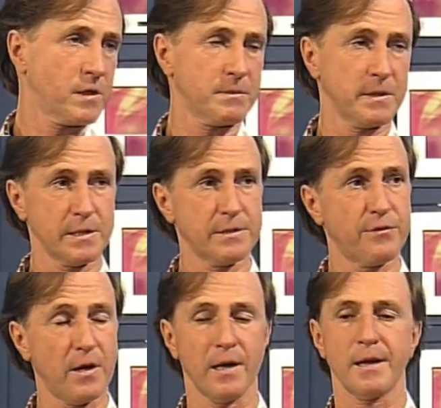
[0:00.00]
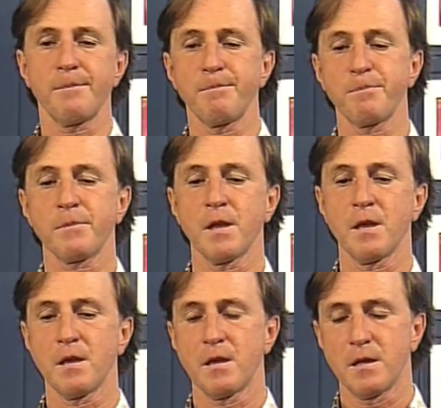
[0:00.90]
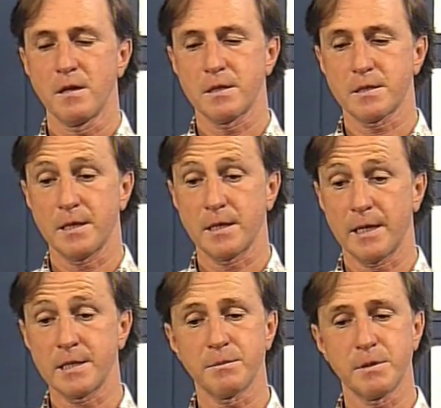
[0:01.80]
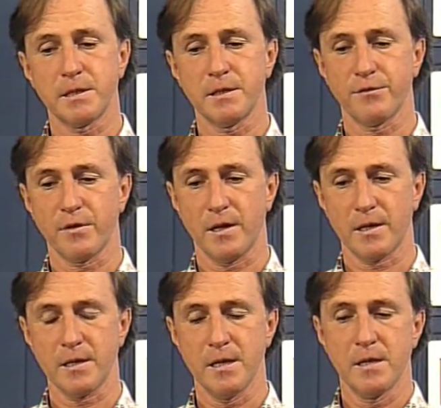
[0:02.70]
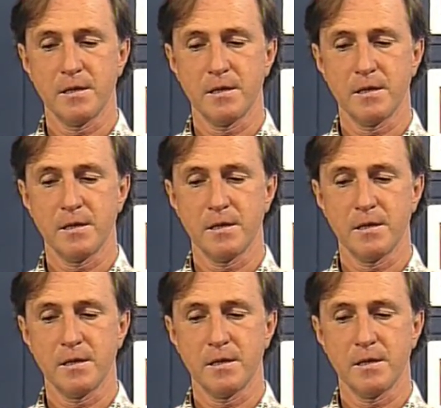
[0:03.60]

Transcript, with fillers: Deswegen diese Frage ist eine ganz wichtige Frage,